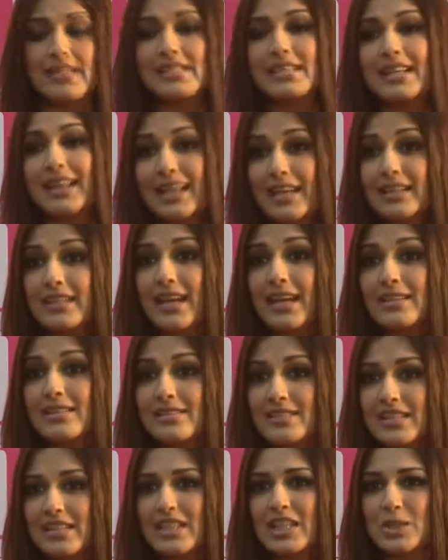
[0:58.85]
इसीलिए ये
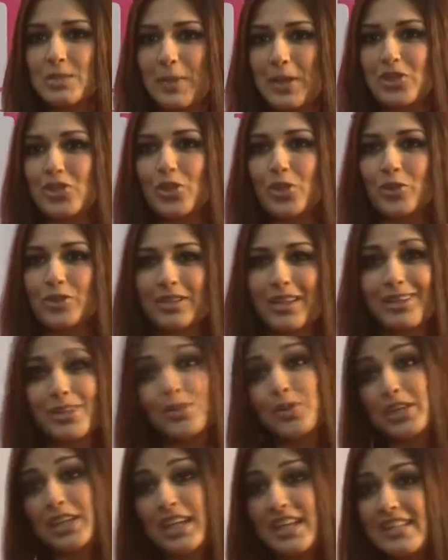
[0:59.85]
टाइटल्स इतने स्पेशल होते हैं
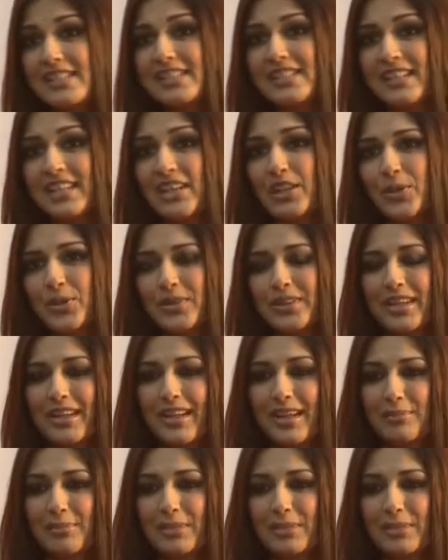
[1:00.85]
क्योंकि ये ईजी नहीं होते हैं